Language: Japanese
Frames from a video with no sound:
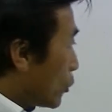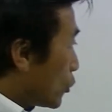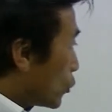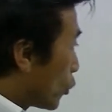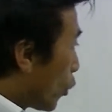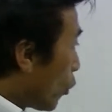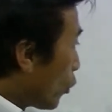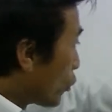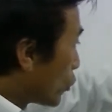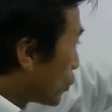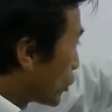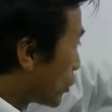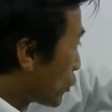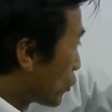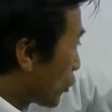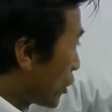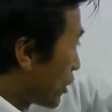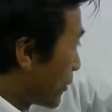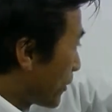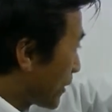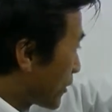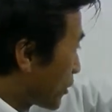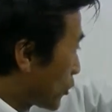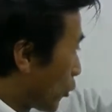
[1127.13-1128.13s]
独自と言
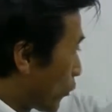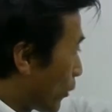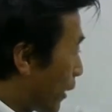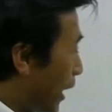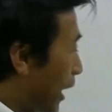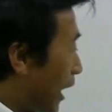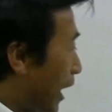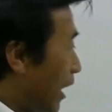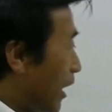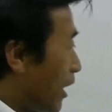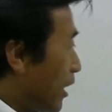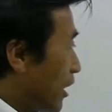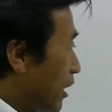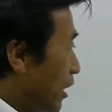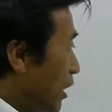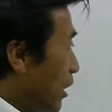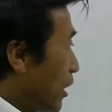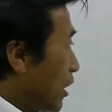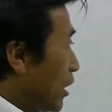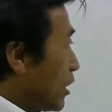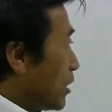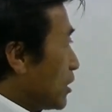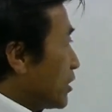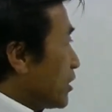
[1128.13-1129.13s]
いますとは
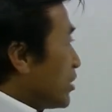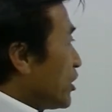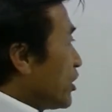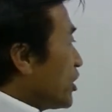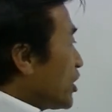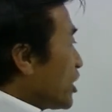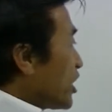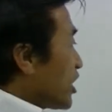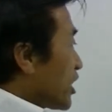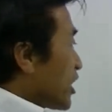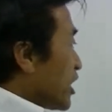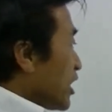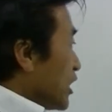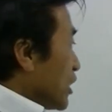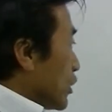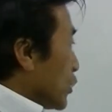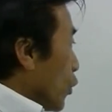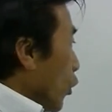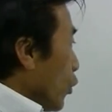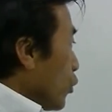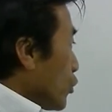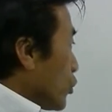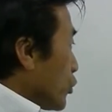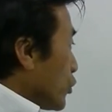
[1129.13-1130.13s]
意識
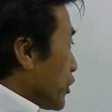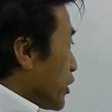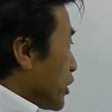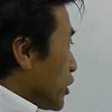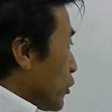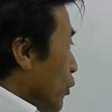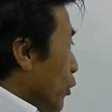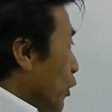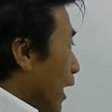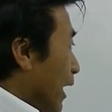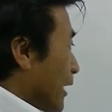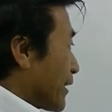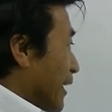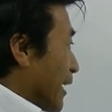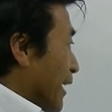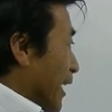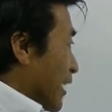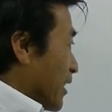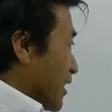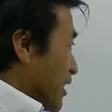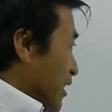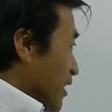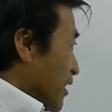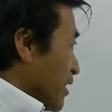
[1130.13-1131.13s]
独自の働
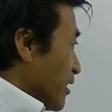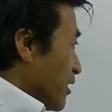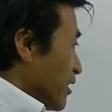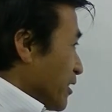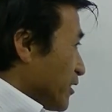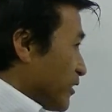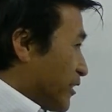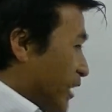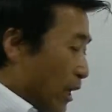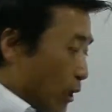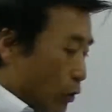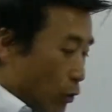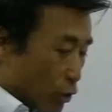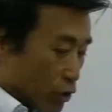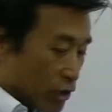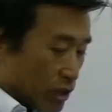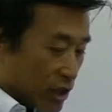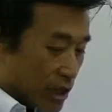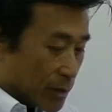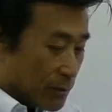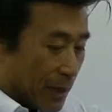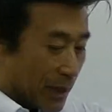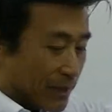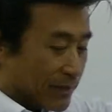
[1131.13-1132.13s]
き前後
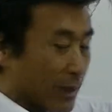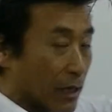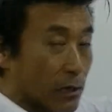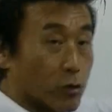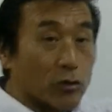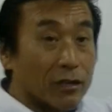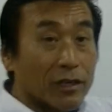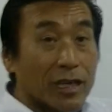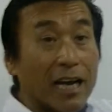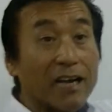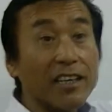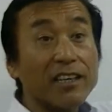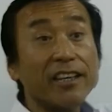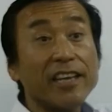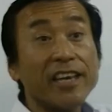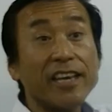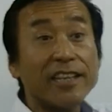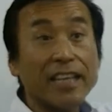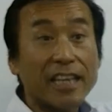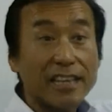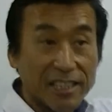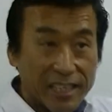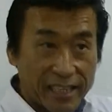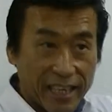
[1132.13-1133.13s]
式全く関係
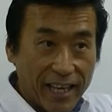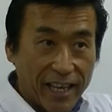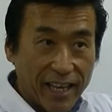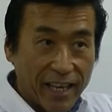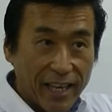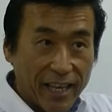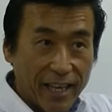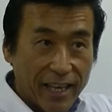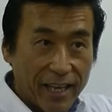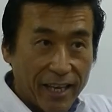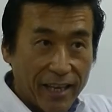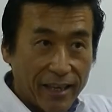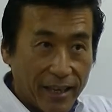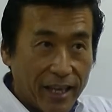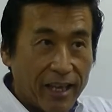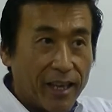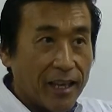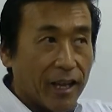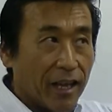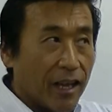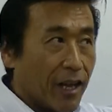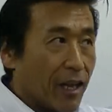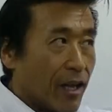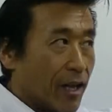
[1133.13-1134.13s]
なしで、ね、
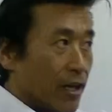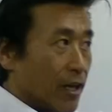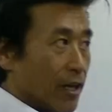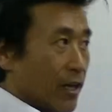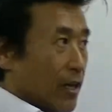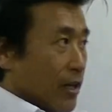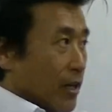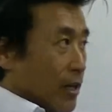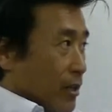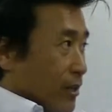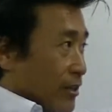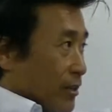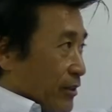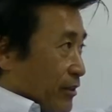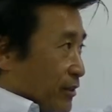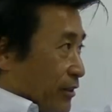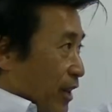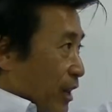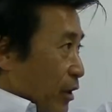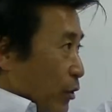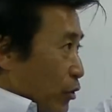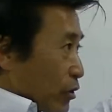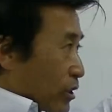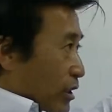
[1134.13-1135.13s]

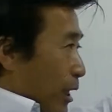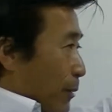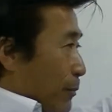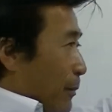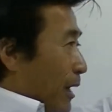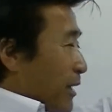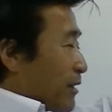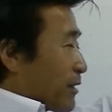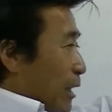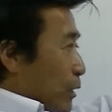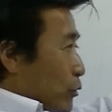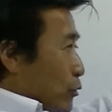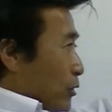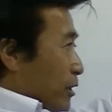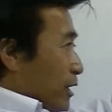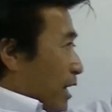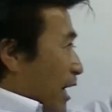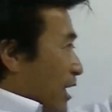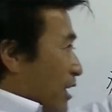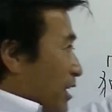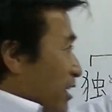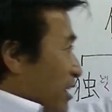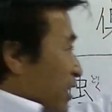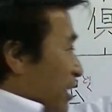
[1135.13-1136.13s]
前後式は全く
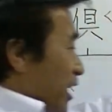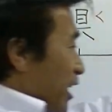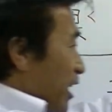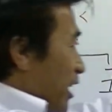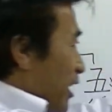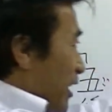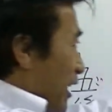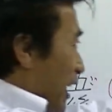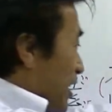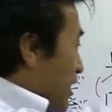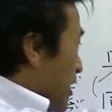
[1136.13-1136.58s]
関係な